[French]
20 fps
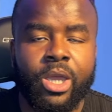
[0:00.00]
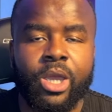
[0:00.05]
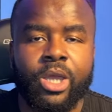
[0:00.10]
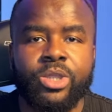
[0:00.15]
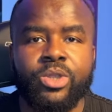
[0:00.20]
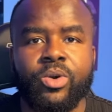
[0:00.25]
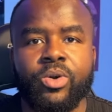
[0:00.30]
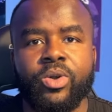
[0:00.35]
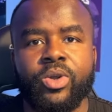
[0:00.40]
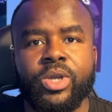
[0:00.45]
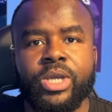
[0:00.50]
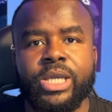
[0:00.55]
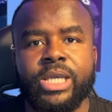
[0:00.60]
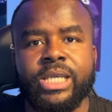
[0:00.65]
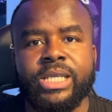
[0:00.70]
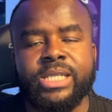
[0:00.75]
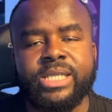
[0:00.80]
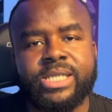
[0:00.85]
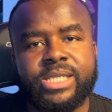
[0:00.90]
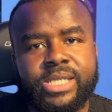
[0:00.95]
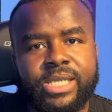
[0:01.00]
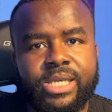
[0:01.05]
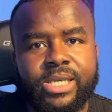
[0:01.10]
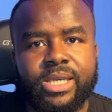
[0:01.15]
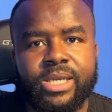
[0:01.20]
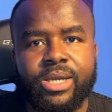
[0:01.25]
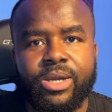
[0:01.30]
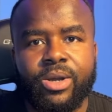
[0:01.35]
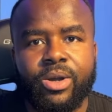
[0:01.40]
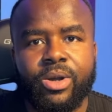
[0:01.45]
Donc, si
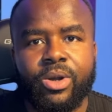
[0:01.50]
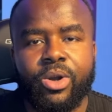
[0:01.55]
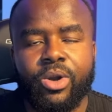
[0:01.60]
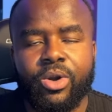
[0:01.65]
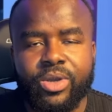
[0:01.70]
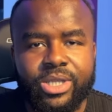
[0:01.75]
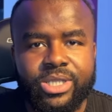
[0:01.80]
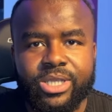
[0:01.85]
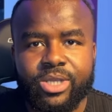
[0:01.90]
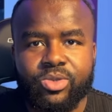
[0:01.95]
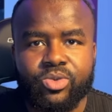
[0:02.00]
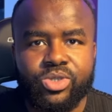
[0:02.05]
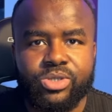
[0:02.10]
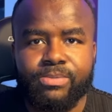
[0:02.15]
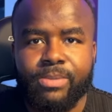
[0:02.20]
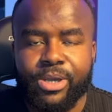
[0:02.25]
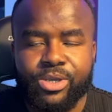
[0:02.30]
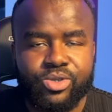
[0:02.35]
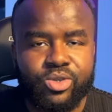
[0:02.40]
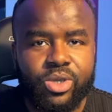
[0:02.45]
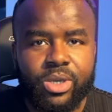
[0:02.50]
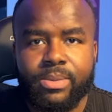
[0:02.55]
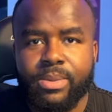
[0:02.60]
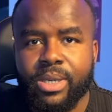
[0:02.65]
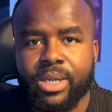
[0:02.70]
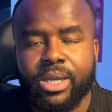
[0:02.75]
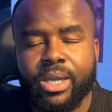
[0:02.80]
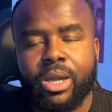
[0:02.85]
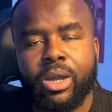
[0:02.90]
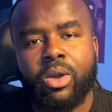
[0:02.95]
on était tous mal sur
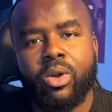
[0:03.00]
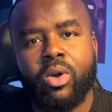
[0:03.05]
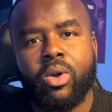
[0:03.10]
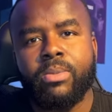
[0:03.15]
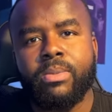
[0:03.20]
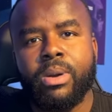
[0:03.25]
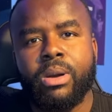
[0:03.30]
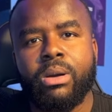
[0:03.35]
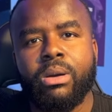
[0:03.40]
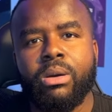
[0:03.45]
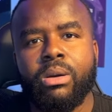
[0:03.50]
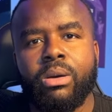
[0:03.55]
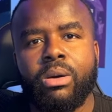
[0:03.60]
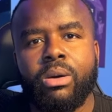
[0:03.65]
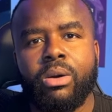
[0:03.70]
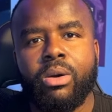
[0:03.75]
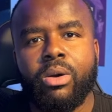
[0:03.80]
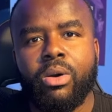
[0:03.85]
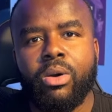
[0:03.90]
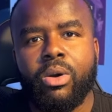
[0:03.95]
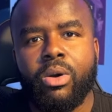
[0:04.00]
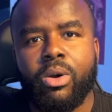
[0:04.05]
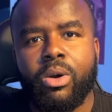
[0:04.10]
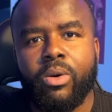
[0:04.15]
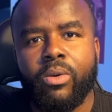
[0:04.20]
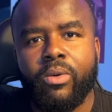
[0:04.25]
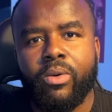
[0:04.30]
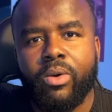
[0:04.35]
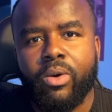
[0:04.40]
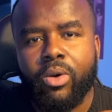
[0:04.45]
Québec, comment
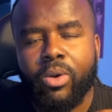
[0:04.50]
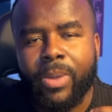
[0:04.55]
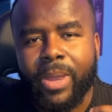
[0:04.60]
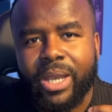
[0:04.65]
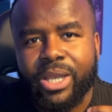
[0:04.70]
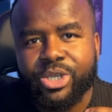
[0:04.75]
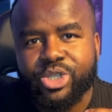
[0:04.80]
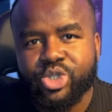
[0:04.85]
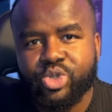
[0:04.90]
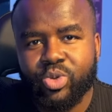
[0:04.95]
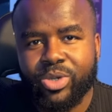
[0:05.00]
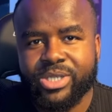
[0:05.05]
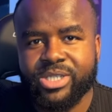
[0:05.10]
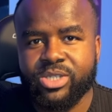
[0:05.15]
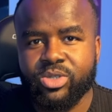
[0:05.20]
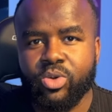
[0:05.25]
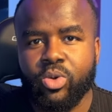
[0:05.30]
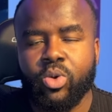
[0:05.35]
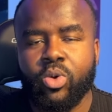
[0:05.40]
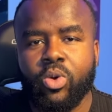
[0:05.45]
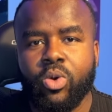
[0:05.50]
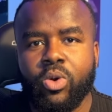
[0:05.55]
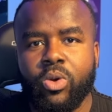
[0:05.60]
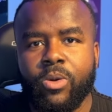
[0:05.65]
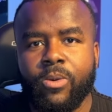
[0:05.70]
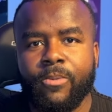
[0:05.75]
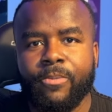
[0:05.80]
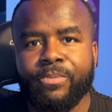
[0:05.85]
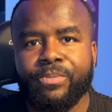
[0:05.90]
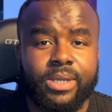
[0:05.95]
on allait choisir nos cours
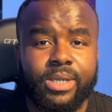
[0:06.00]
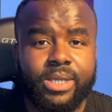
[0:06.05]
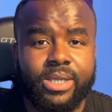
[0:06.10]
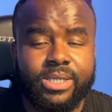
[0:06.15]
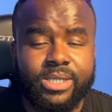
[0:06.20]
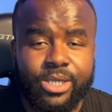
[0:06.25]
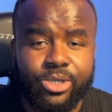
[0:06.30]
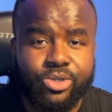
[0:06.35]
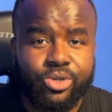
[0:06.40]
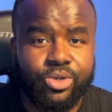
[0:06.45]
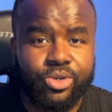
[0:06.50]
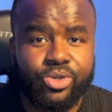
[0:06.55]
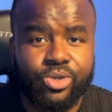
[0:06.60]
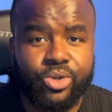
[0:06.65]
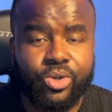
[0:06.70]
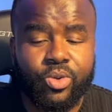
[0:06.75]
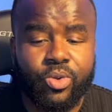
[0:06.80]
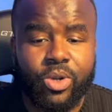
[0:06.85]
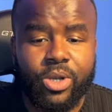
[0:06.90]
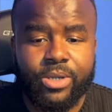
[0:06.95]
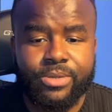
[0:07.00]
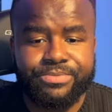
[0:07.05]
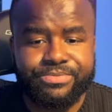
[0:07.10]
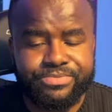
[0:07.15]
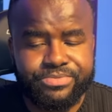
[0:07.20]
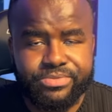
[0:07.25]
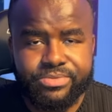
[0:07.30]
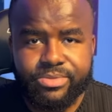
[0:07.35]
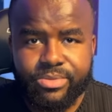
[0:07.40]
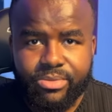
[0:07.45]
C'est ce sur quoi
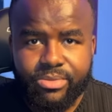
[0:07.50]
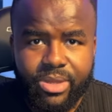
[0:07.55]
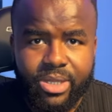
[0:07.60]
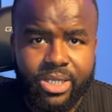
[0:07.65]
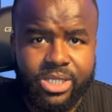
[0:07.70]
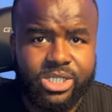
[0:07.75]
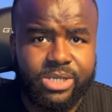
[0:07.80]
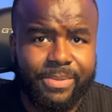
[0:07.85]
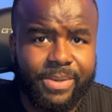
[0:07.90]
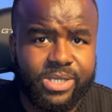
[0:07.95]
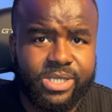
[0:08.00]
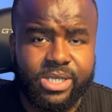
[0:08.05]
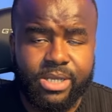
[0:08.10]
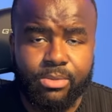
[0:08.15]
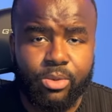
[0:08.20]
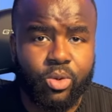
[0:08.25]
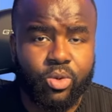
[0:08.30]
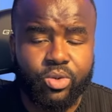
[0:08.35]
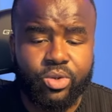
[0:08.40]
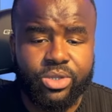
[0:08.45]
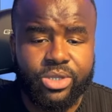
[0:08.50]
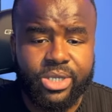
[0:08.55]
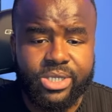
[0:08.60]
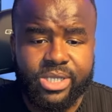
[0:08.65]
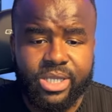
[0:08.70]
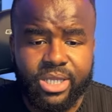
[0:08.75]
j'ai passé beaucoup de temps ces